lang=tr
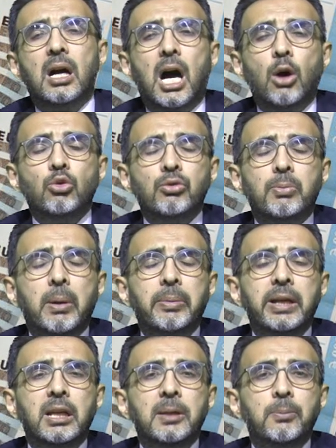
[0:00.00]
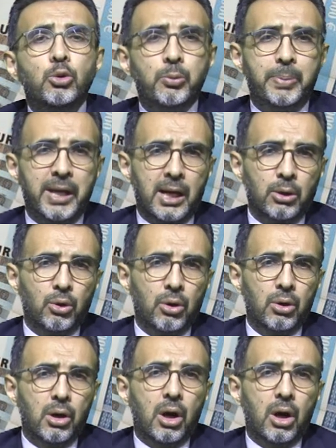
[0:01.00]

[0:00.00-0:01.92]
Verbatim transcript: Avrupa Birliği büyük piyango.